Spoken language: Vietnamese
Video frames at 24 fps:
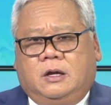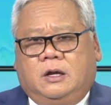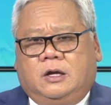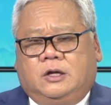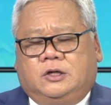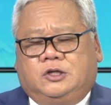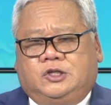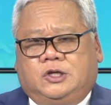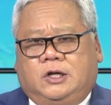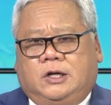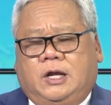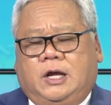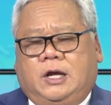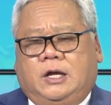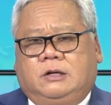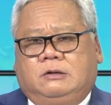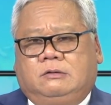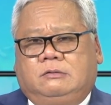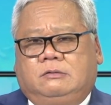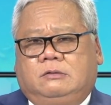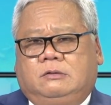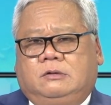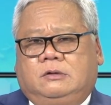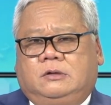Cho
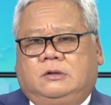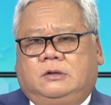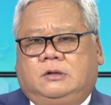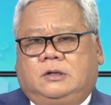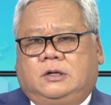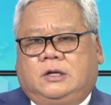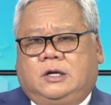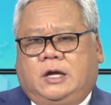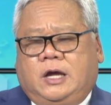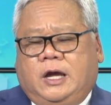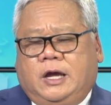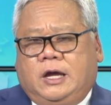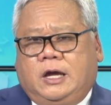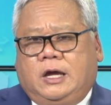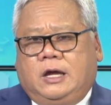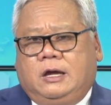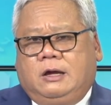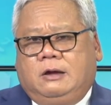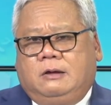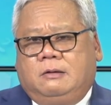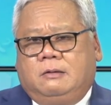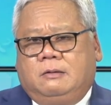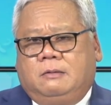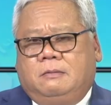nên
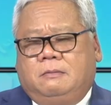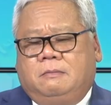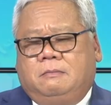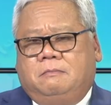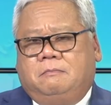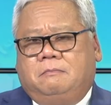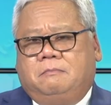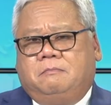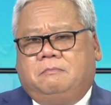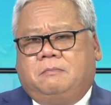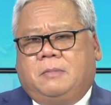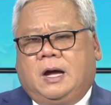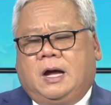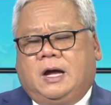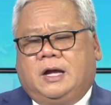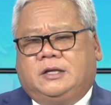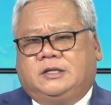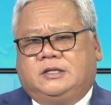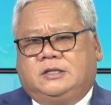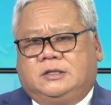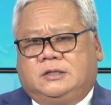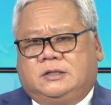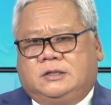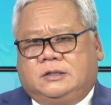khi
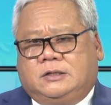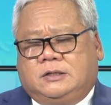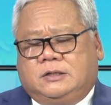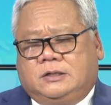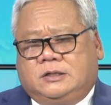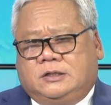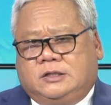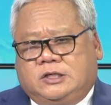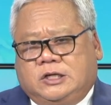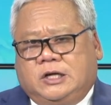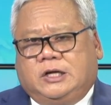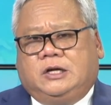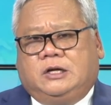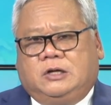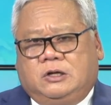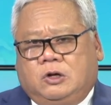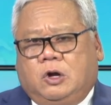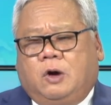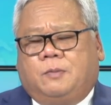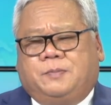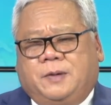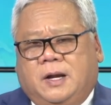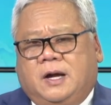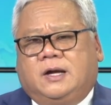mà chị
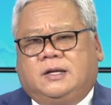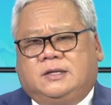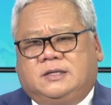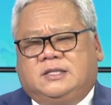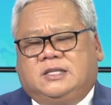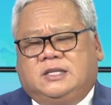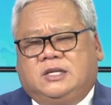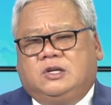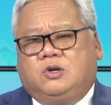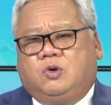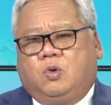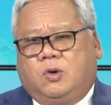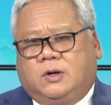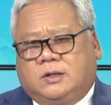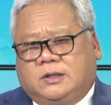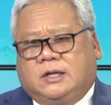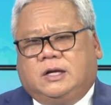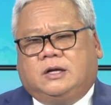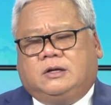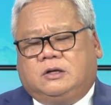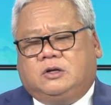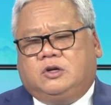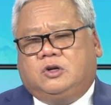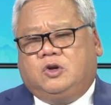nộp đơn xin quốc
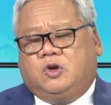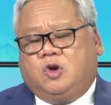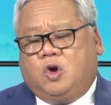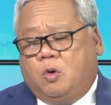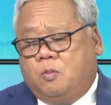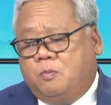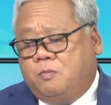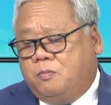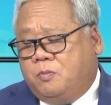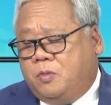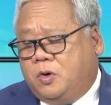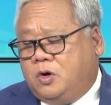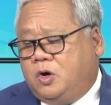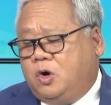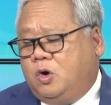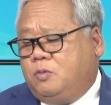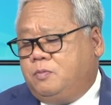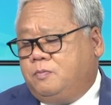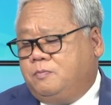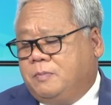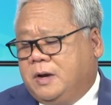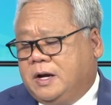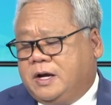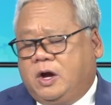tịch cùng một
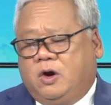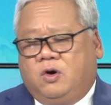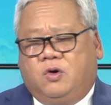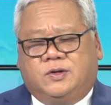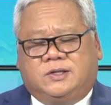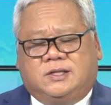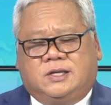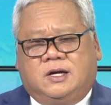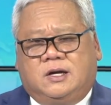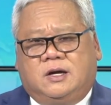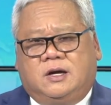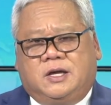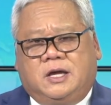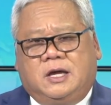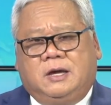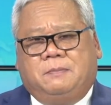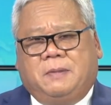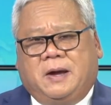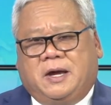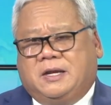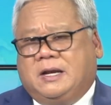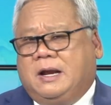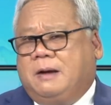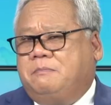lúc mà cái hồ sơ I
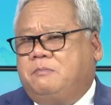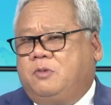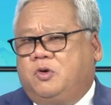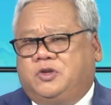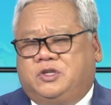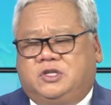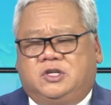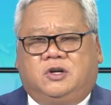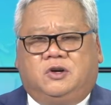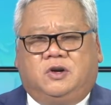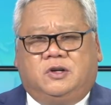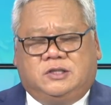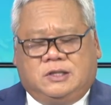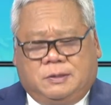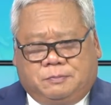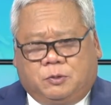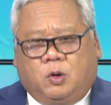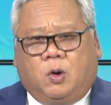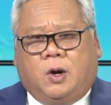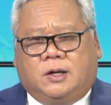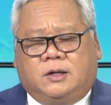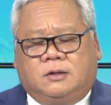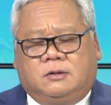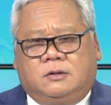bảy năm một chưa có chấp
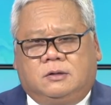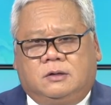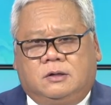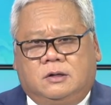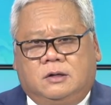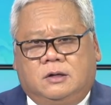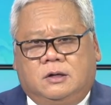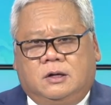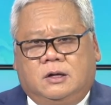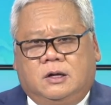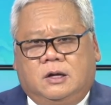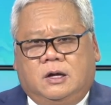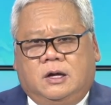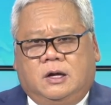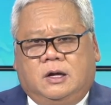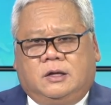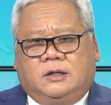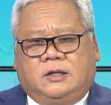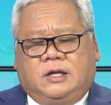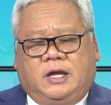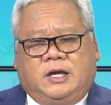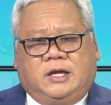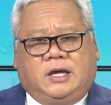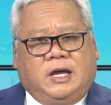thuận,
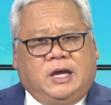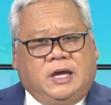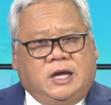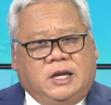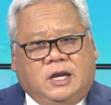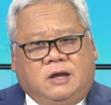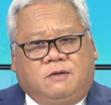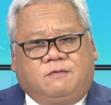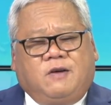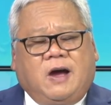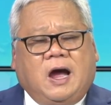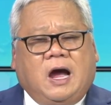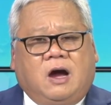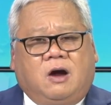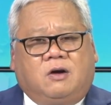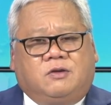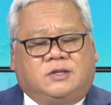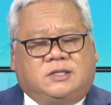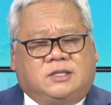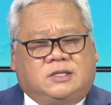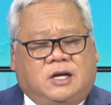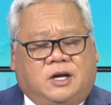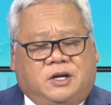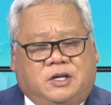thì khi đi
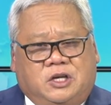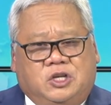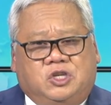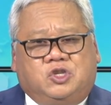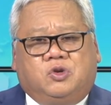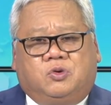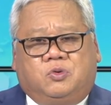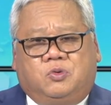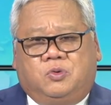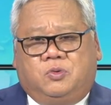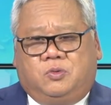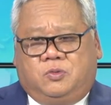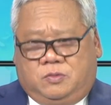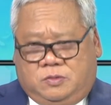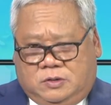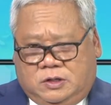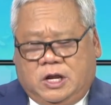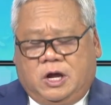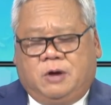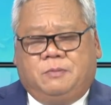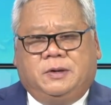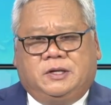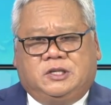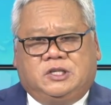vào sở di trú,
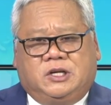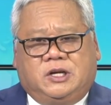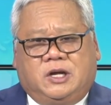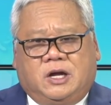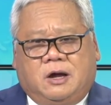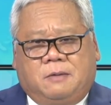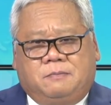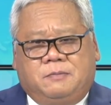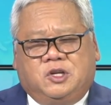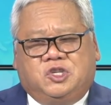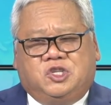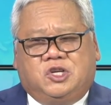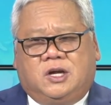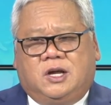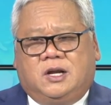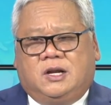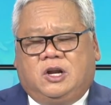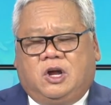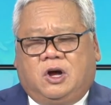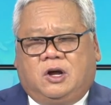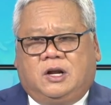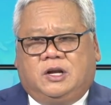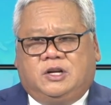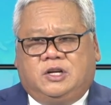nếu mà chị ở
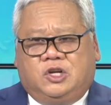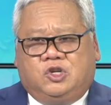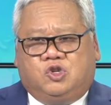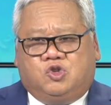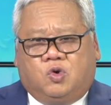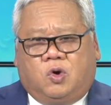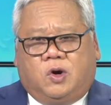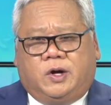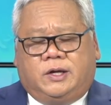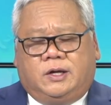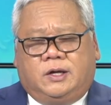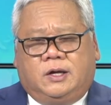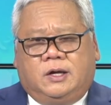Michigan đó là Detroit,